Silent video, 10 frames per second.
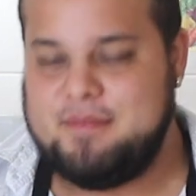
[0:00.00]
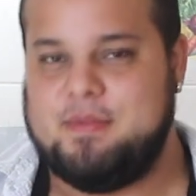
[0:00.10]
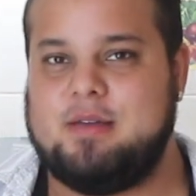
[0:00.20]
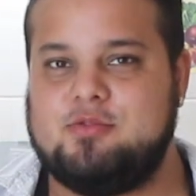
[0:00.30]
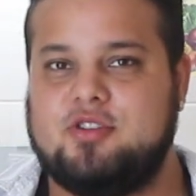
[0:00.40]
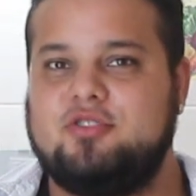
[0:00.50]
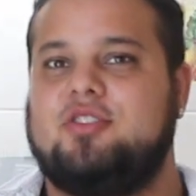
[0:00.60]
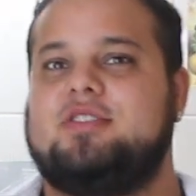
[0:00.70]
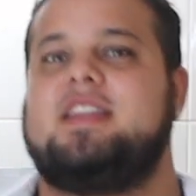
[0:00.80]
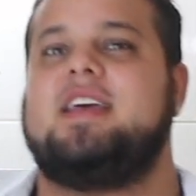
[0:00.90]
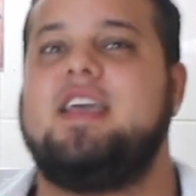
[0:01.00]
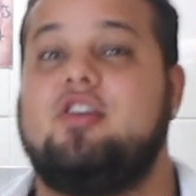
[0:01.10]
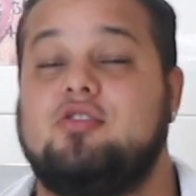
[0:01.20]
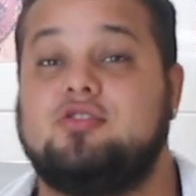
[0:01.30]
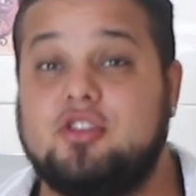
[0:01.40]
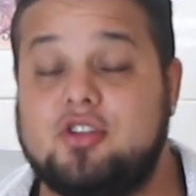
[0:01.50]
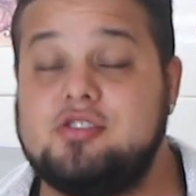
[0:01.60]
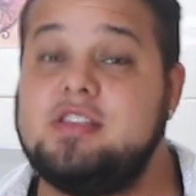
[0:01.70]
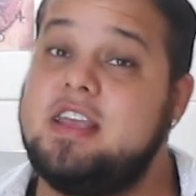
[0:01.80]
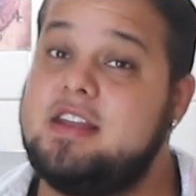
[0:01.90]
Me da mucho gusto que estén aquí con
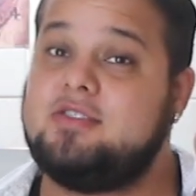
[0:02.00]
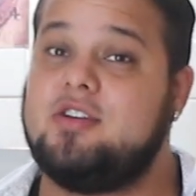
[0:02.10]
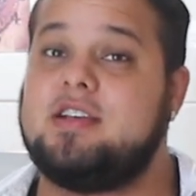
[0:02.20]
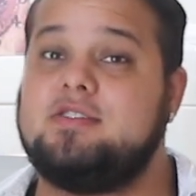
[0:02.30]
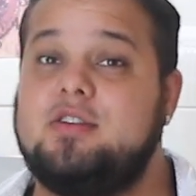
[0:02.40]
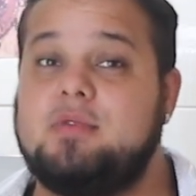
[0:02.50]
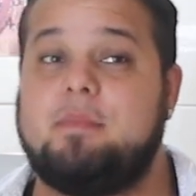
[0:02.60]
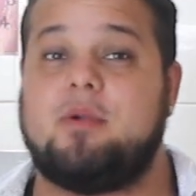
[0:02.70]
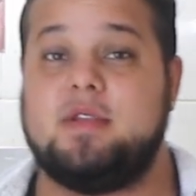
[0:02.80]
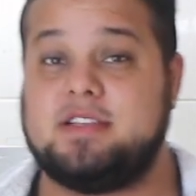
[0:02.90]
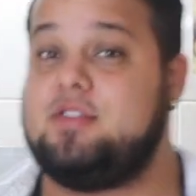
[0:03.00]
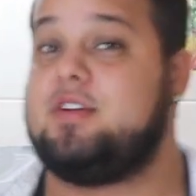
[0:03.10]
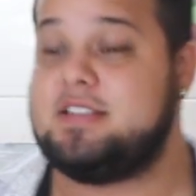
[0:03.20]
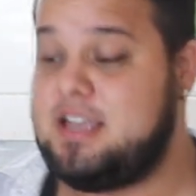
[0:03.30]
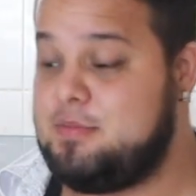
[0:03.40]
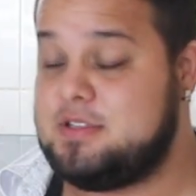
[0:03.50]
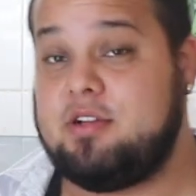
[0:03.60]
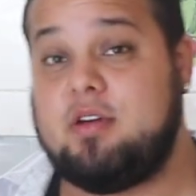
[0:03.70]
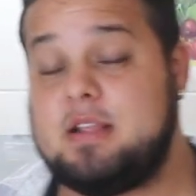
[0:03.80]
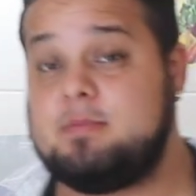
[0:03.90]
nosotros y en esta ocasión, aprovechando que seguimos
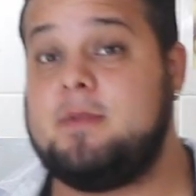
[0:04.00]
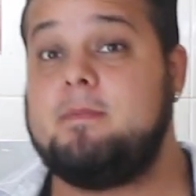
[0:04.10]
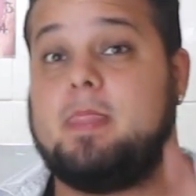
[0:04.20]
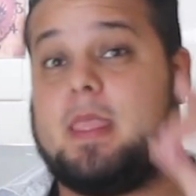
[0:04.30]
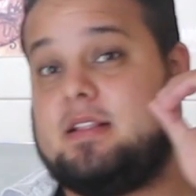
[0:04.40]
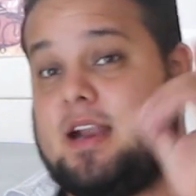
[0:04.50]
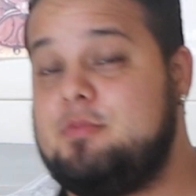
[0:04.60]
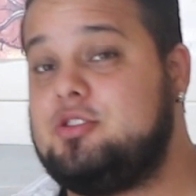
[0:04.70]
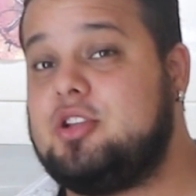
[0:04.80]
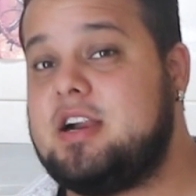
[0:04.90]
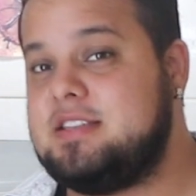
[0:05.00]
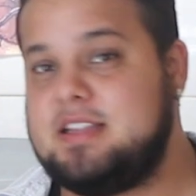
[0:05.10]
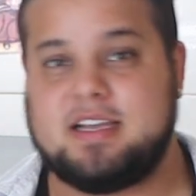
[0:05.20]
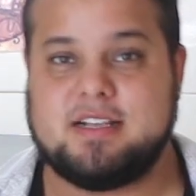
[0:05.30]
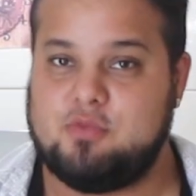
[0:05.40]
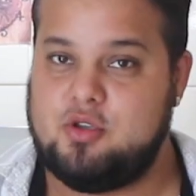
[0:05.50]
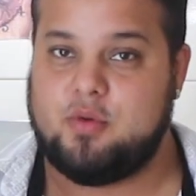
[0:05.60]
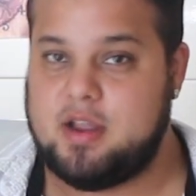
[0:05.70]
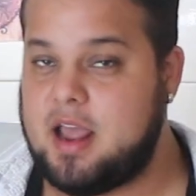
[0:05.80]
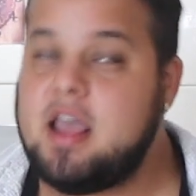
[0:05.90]
en Cuaresma, traemos otra receta que es muy
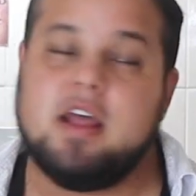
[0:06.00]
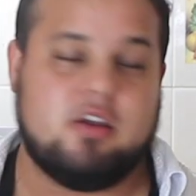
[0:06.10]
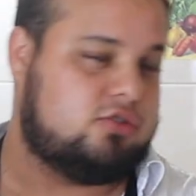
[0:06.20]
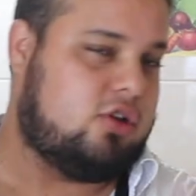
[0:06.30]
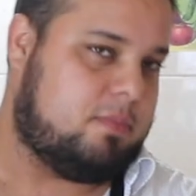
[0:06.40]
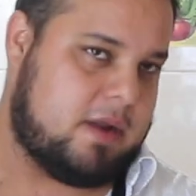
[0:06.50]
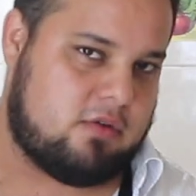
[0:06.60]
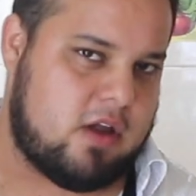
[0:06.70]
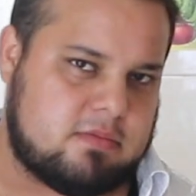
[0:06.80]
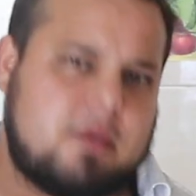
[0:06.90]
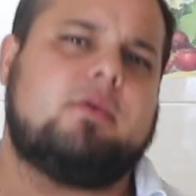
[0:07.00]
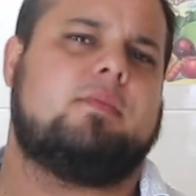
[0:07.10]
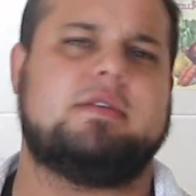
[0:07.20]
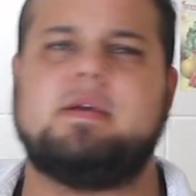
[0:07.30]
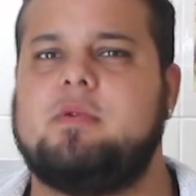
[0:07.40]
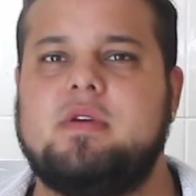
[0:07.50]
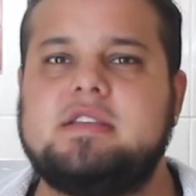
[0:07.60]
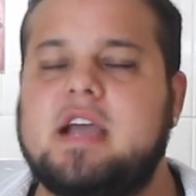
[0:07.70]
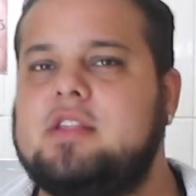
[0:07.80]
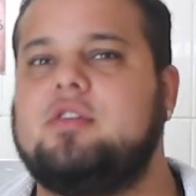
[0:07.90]
buena, no solo para Cuaresma, pero pues
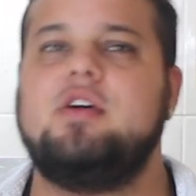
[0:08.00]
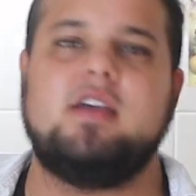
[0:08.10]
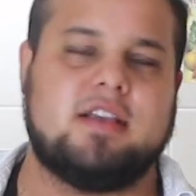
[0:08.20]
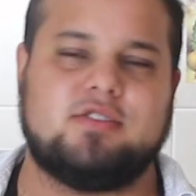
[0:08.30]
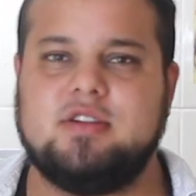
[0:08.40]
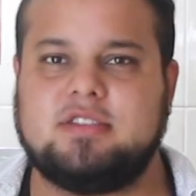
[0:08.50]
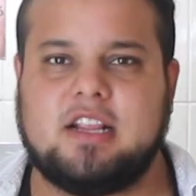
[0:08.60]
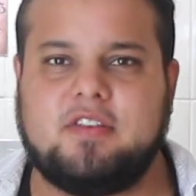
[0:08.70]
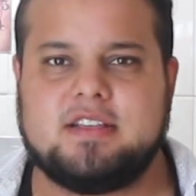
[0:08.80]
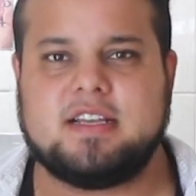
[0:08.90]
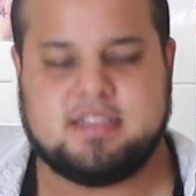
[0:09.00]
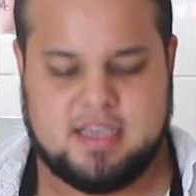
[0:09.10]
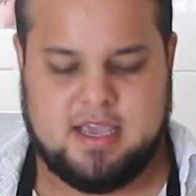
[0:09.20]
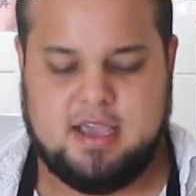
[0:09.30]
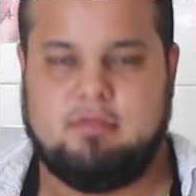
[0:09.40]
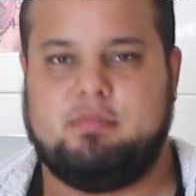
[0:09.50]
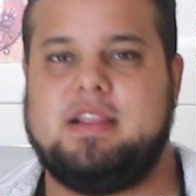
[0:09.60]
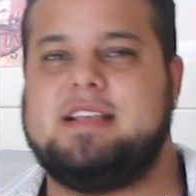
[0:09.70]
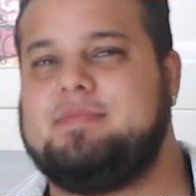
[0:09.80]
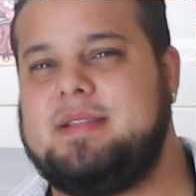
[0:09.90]
aprovechando que son estas fechas, pues
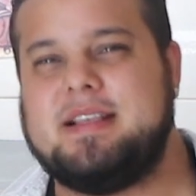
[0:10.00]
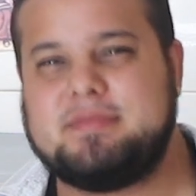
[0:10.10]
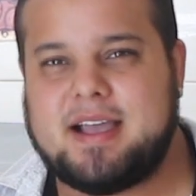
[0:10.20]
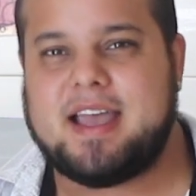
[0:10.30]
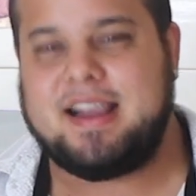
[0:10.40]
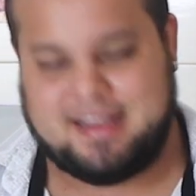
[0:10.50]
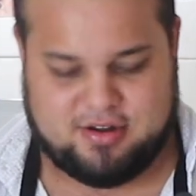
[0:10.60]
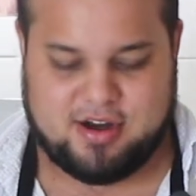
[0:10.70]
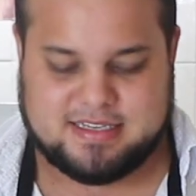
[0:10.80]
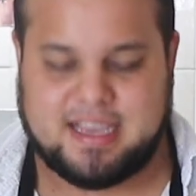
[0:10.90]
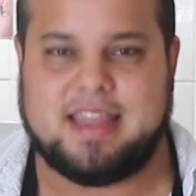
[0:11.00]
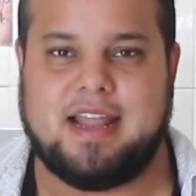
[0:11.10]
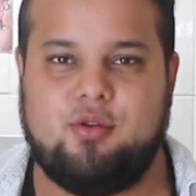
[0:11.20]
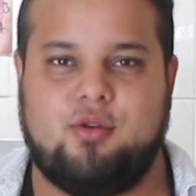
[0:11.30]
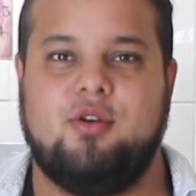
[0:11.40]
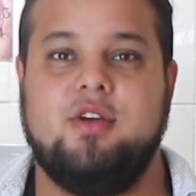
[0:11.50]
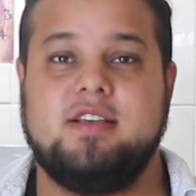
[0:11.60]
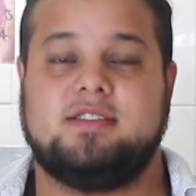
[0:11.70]
les, va a caer ahora sí que de lujo.